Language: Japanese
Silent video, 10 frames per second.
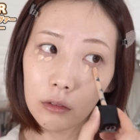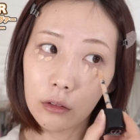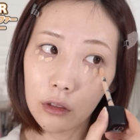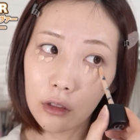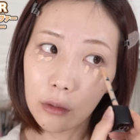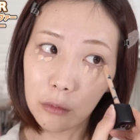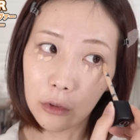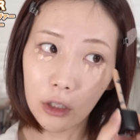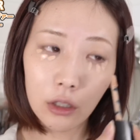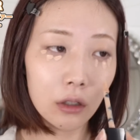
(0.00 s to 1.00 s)
これでも
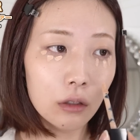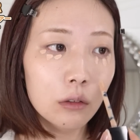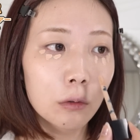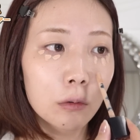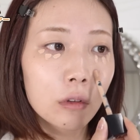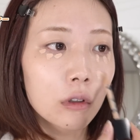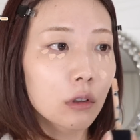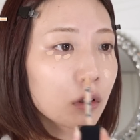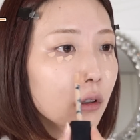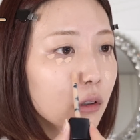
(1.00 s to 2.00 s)
う気になるとこだ
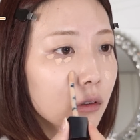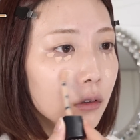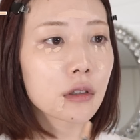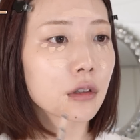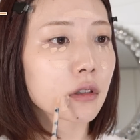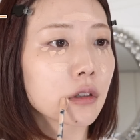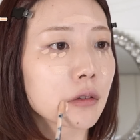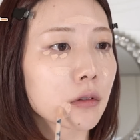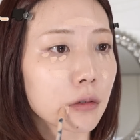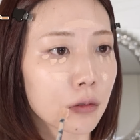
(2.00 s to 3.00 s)
けさ
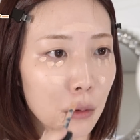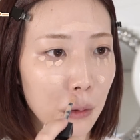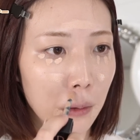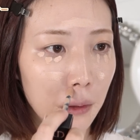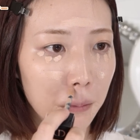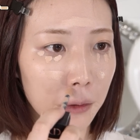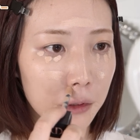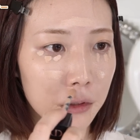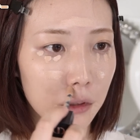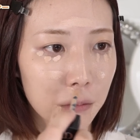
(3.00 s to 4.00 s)
さっとカバー
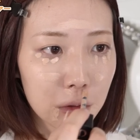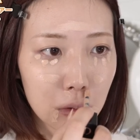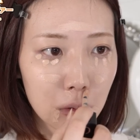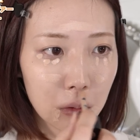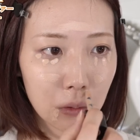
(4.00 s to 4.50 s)
しちゃいます